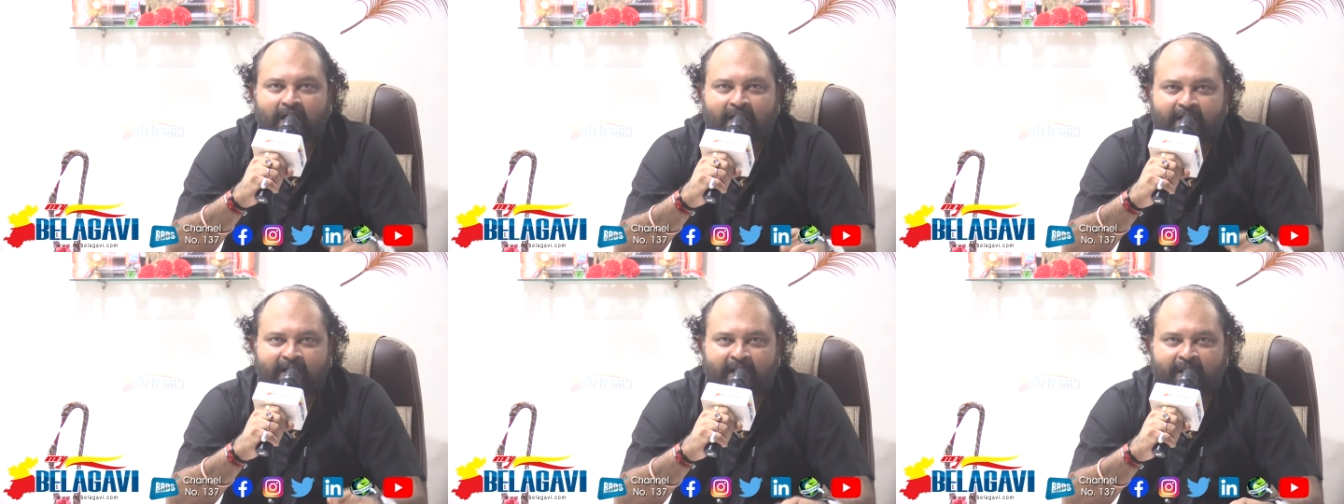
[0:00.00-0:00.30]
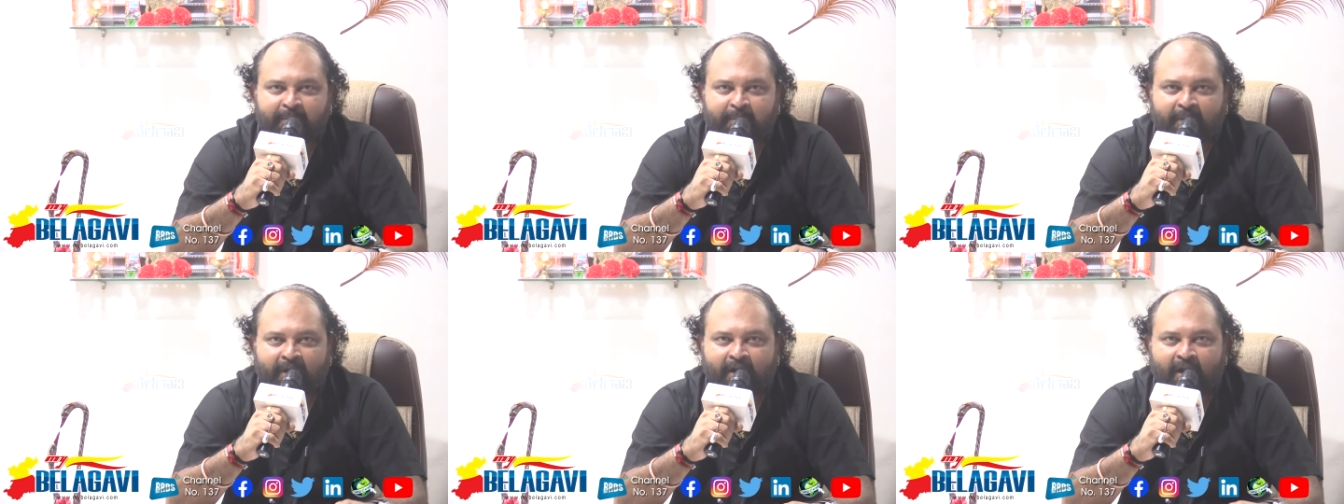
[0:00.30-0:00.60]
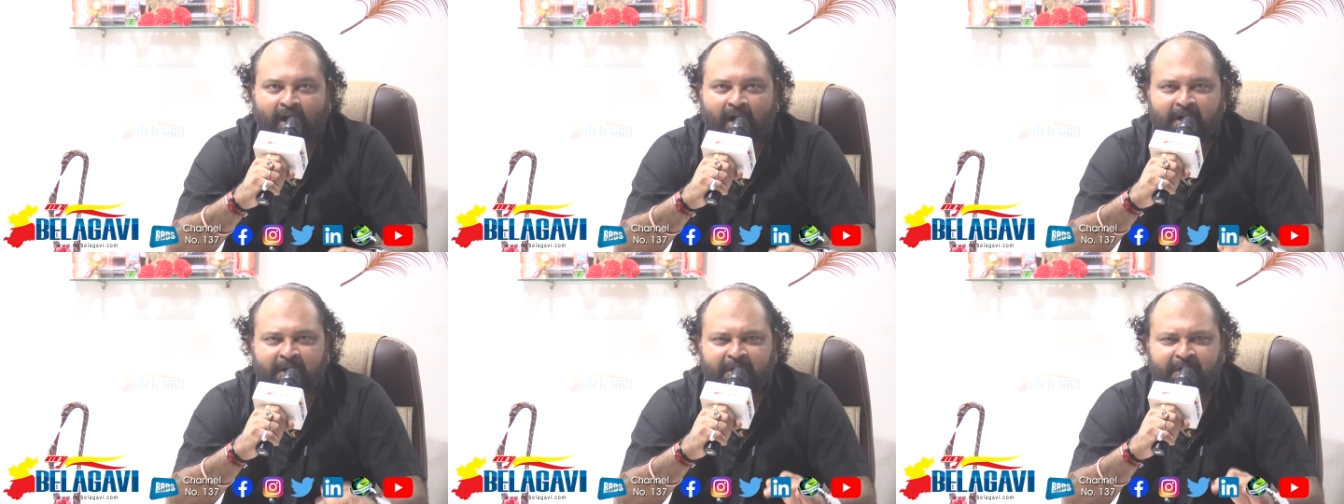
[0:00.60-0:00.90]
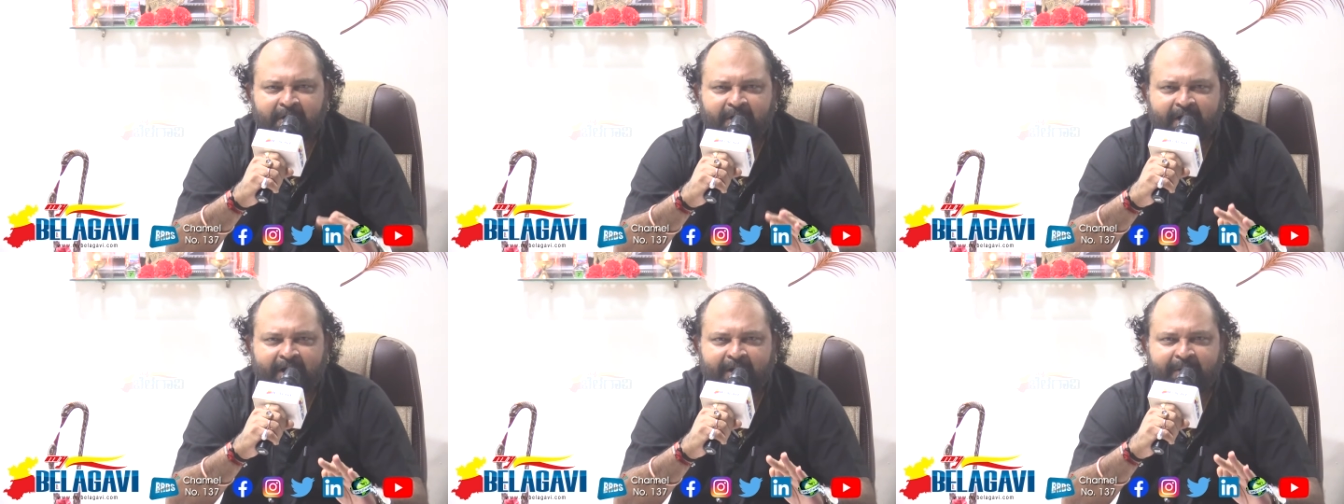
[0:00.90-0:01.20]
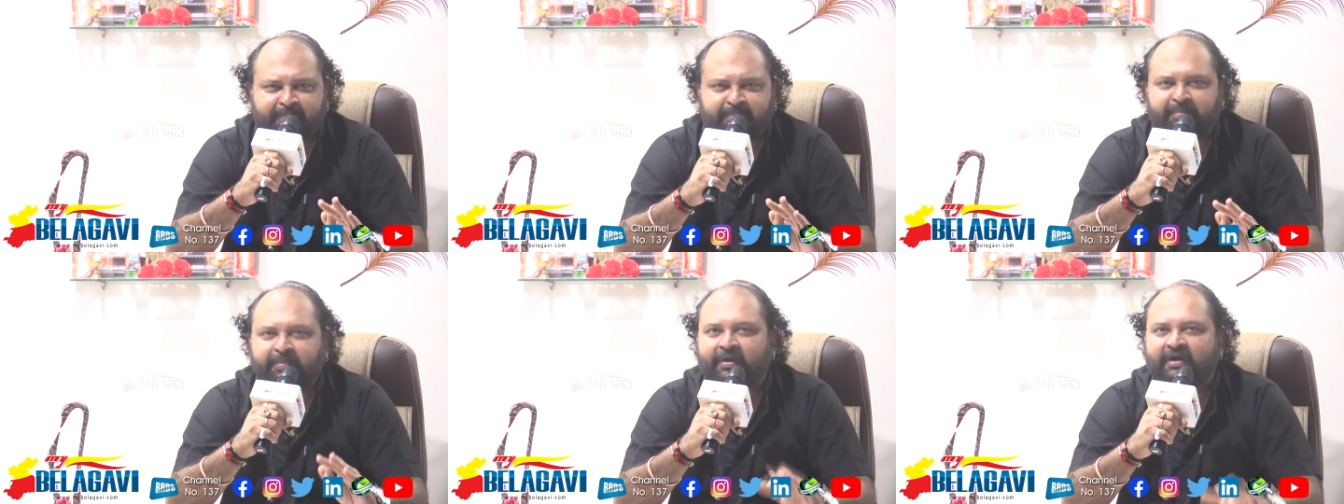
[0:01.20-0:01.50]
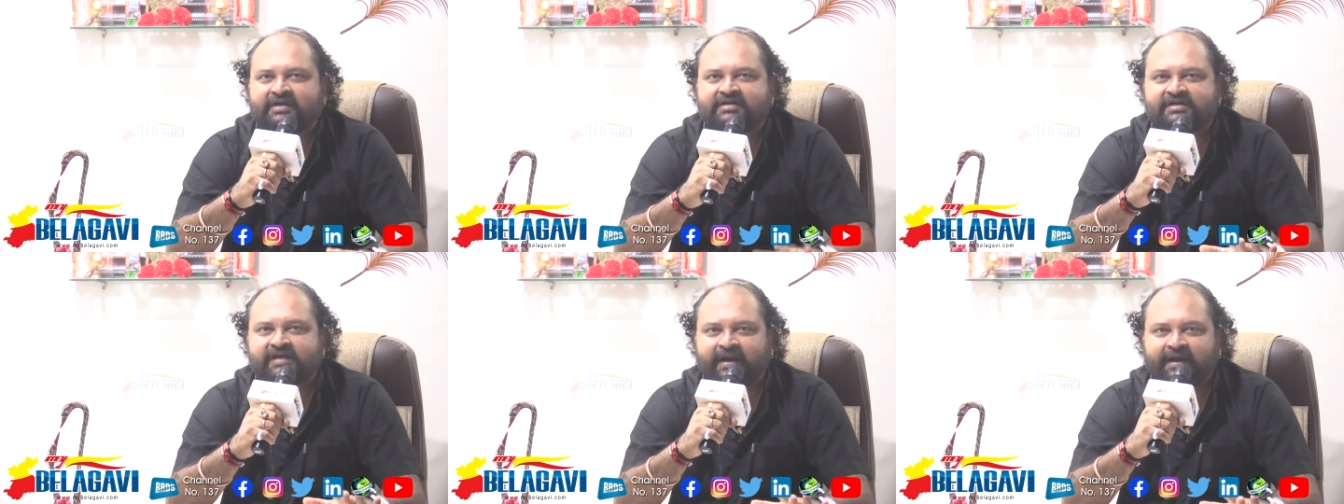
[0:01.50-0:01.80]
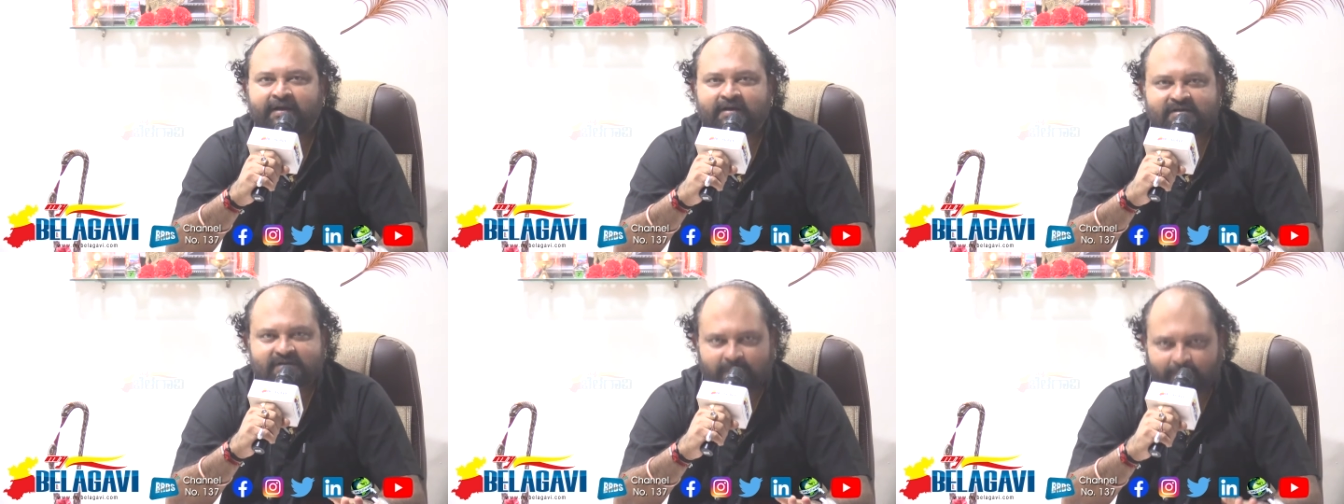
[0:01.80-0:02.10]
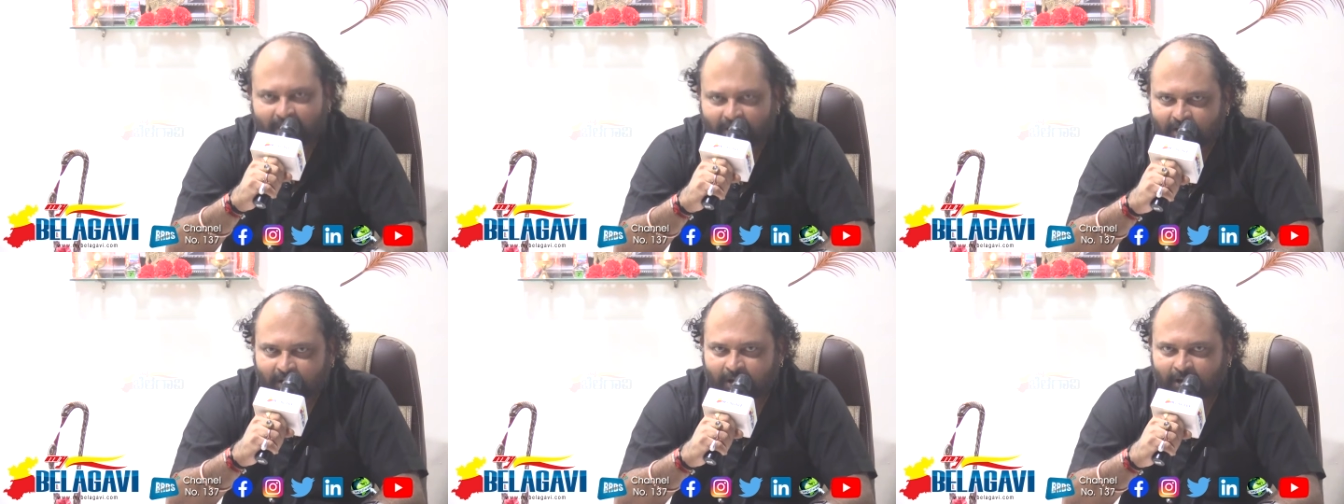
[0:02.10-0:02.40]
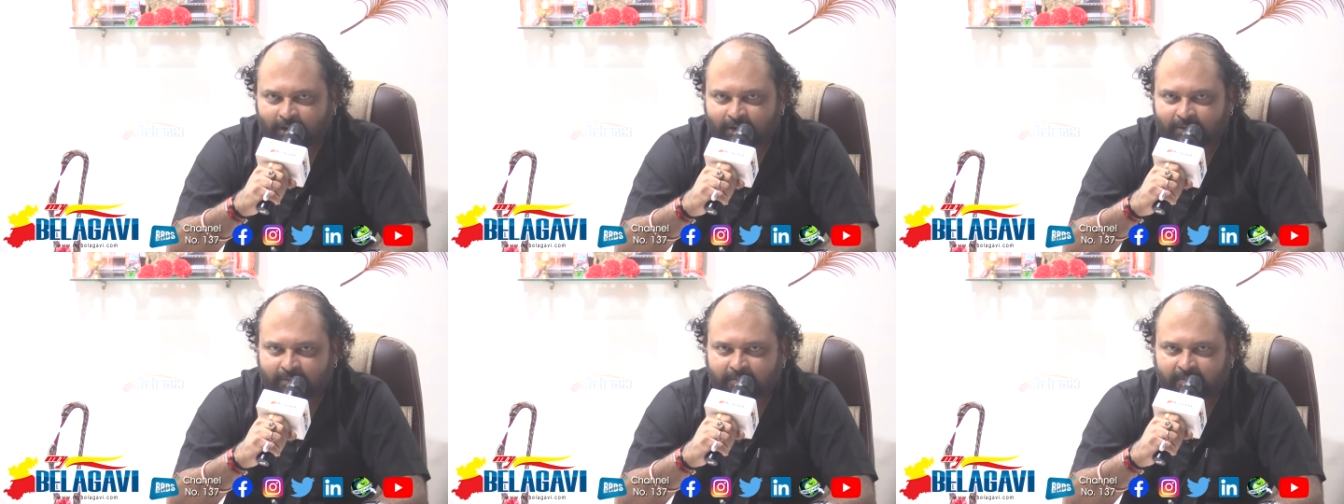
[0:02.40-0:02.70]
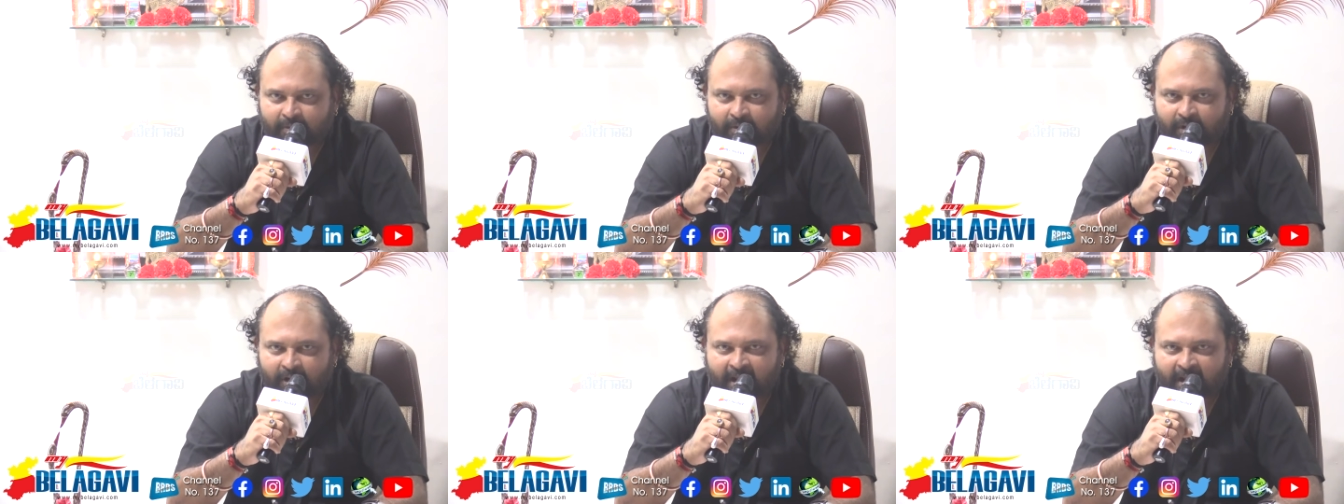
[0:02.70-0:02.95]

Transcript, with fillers: घंटे में 100 परसेंट समाधान